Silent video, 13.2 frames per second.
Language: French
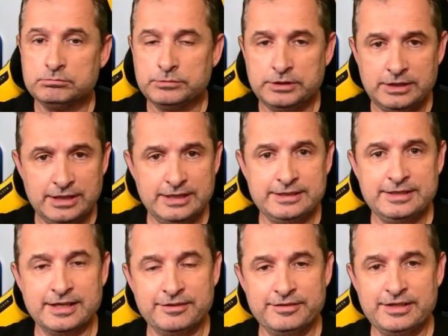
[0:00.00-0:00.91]
il a
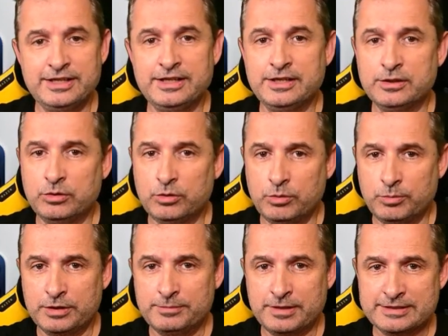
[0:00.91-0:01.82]
été révélé au
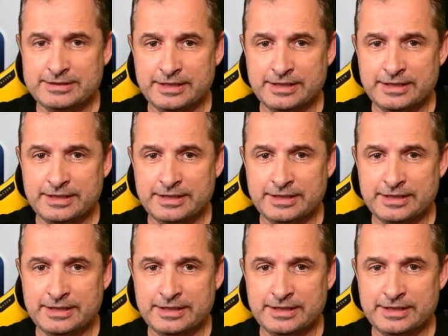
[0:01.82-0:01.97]
mois de mars